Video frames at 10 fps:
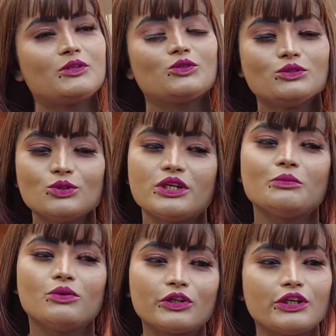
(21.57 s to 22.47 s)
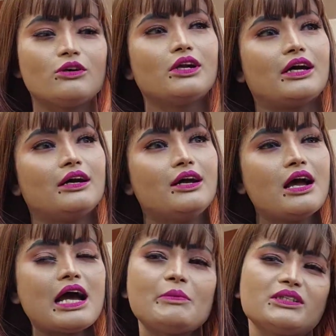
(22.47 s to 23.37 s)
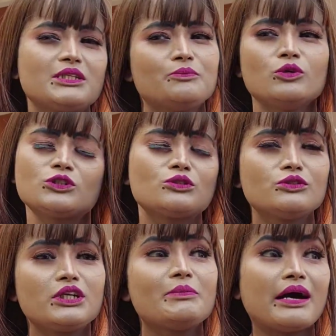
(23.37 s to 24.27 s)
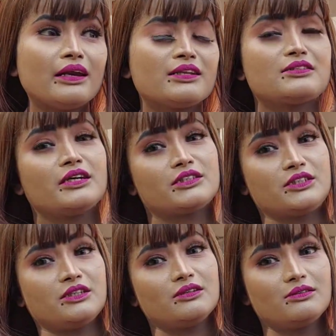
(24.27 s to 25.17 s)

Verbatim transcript: আমি সুন্দরী মোটেও না আমার যে বহু সুন্দরী বাংলাদেশে আছে